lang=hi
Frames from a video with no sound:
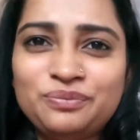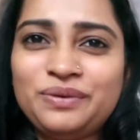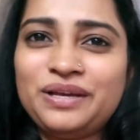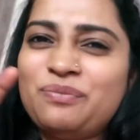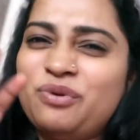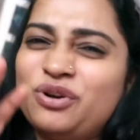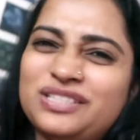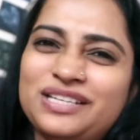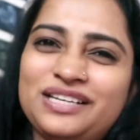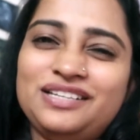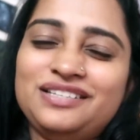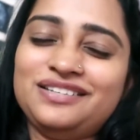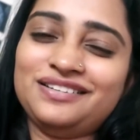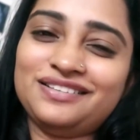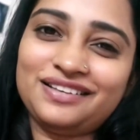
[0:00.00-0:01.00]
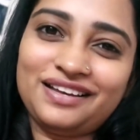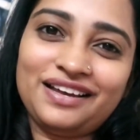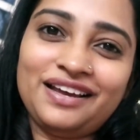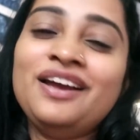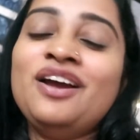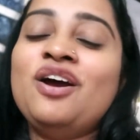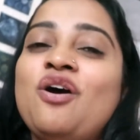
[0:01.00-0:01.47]
भी है बहुत सारी चीज़ें
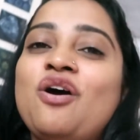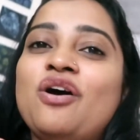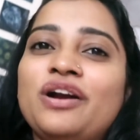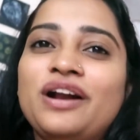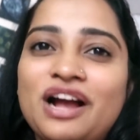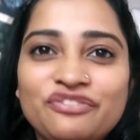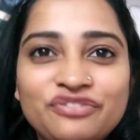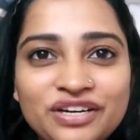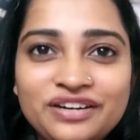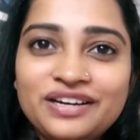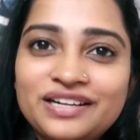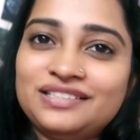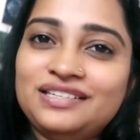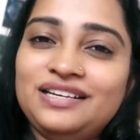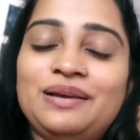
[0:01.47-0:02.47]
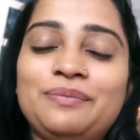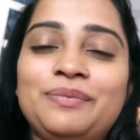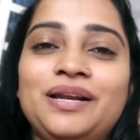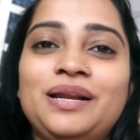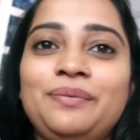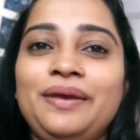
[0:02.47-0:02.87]
हैं और काफ़ी इंटरेस्टिंग है मतलब